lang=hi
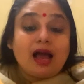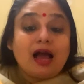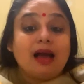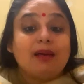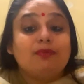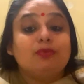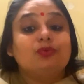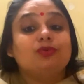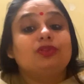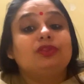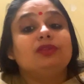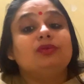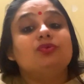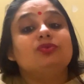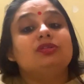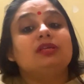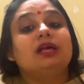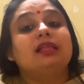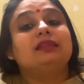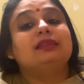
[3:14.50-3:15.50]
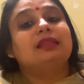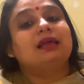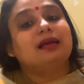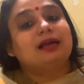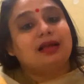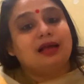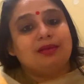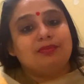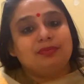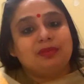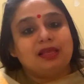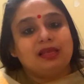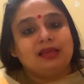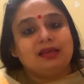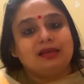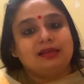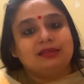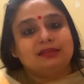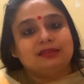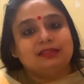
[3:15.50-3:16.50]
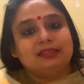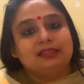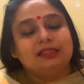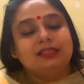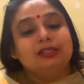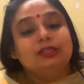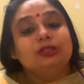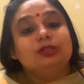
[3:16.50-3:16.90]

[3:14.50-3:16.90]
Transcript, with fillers: आप उस हद तक काम नहीं करते